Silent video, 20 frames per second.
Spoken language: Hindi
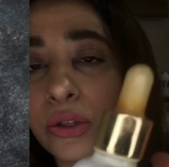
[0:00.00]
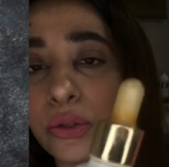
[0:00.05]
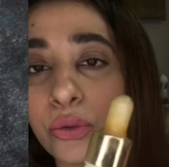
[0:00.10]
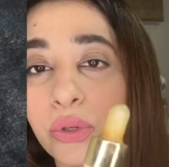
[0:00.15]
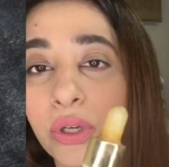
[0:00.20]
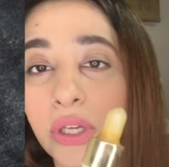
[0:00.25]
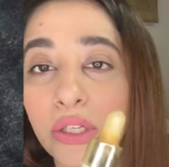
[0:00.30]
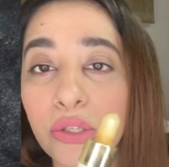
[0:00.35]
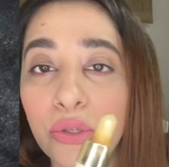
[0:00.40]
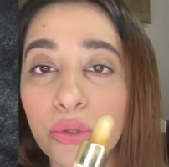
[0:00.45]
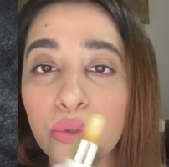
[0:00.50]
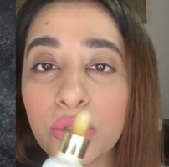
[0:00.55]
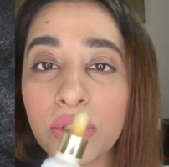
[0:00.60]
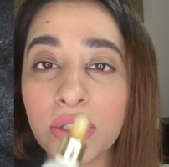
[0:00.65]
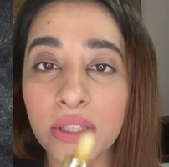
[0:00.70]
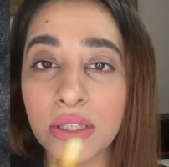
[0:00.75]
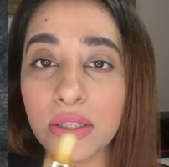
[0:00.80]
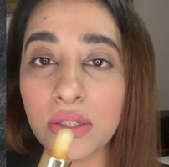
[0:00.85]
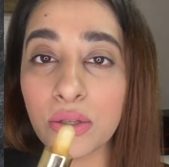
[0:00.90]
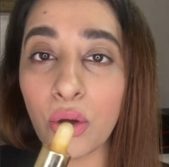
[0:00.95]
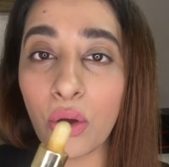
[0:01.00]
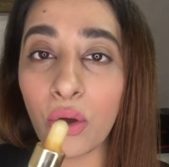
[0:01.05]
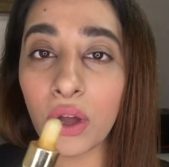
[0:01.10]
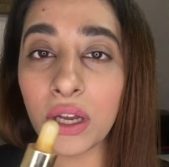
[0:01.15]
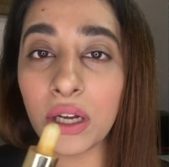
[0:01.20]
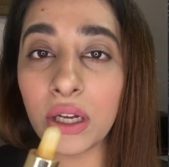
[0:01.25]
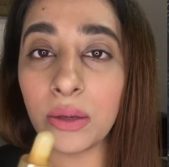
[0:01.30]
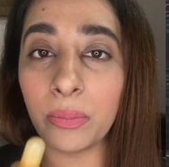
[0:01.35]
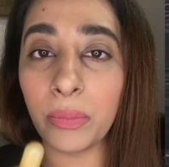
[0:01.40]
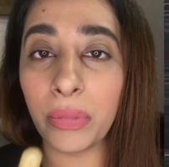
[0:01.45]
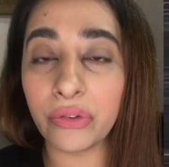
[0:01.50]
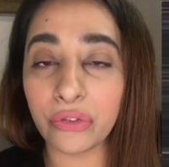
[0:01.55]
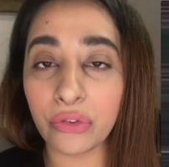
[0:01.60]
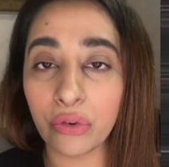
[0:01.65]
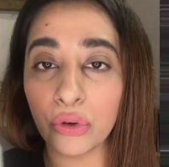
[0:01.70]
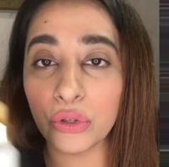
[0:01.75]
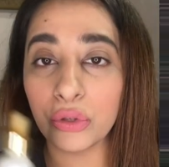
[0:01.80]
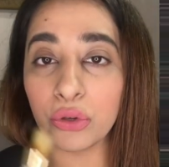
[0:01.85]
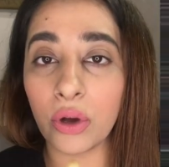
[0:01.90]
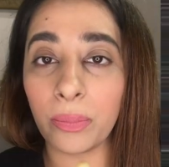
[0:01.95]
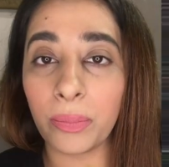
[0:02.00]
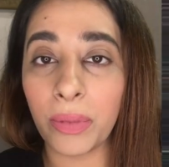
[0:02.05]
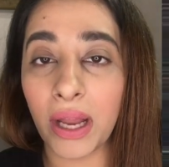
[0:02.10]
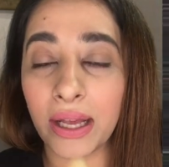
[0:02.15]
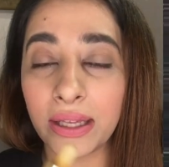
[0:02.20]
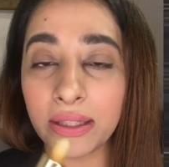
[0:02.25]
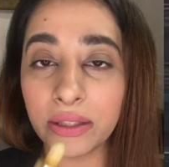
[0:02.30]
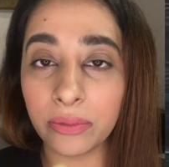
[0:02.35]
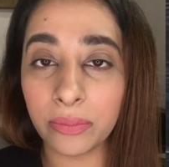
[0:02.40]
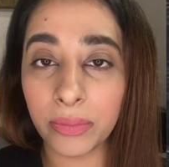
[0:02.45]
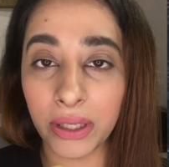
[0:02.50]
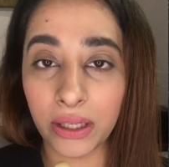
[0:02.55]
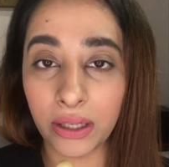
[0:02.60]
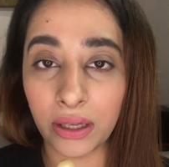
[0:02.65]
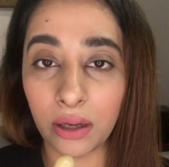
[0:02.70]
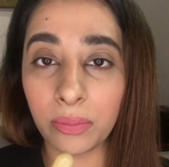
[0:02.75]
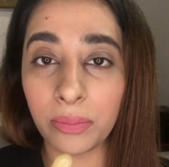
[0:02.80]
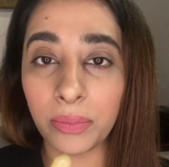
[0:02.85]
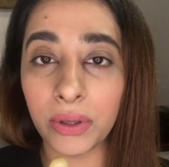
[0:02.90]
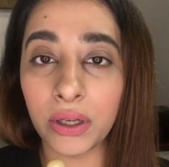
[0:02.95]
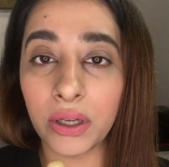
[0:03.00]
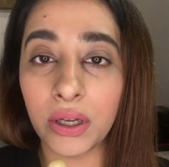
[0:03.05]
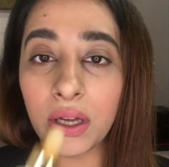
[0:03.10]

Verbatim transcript: यू कैन यूज़ दिस ऑयल बिफोर यू अप्लाई द मेकअप